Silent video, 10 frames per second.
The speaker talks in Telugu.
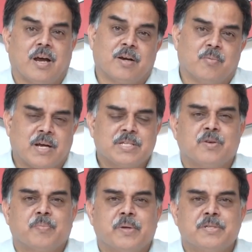అక్కడ
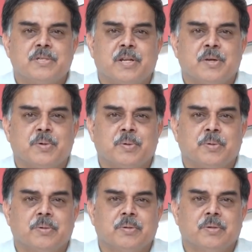వాస్తవ పరిస్థితులు ఏంటో
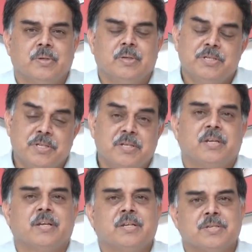
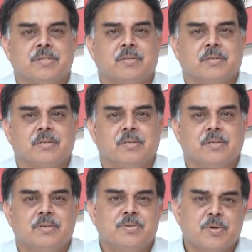చిత్రీకరించి
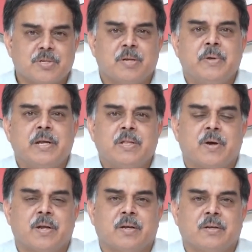సోషల్ మీడియా
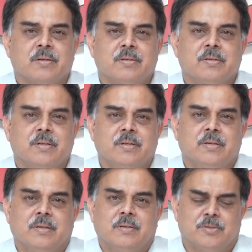ద్వారా
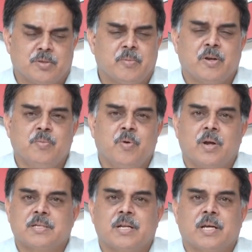సుమారు మూడు
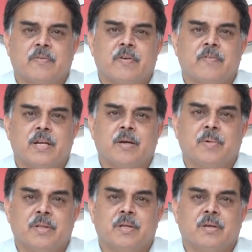లక్షల అరవై వేల
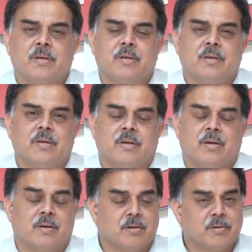మంది
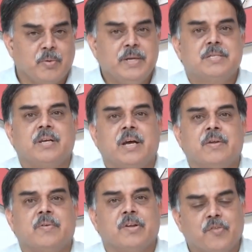ట్వీట్స్
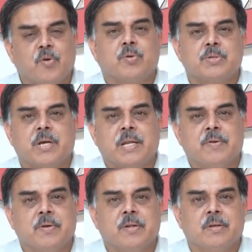కానివ్వండి ఫొటోస్
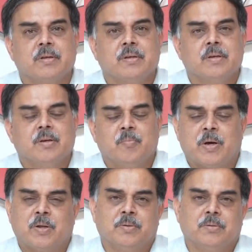కానివ్వండి
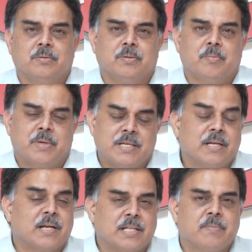మనం
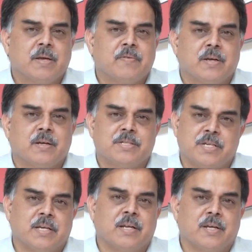ప్రజలకు అర్థమయ్యే విధంగా
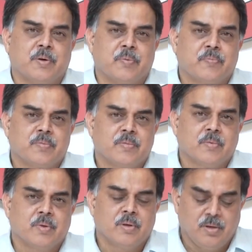చేయగలిగాం
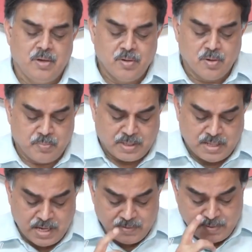ఇందులో
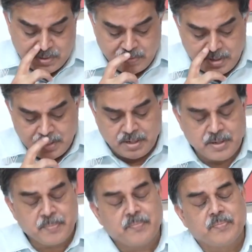ప్రధాన అంశం ఏంటంటే